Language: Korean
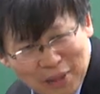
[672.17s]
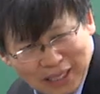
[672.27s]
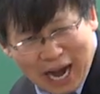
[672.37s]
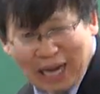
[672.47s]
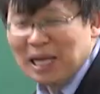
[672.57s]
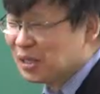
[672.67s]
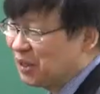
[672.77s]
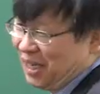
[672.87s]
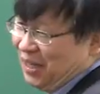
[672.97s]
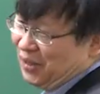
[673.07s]
많이 안
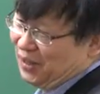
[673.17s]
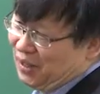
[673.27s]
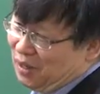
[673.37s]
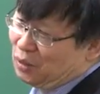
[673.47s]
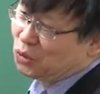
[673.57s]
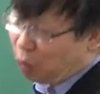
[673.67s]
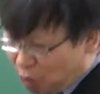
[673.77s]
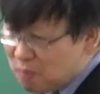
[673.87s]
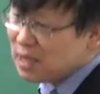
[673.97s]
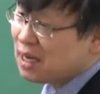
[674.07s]
해서 그래요. 조금만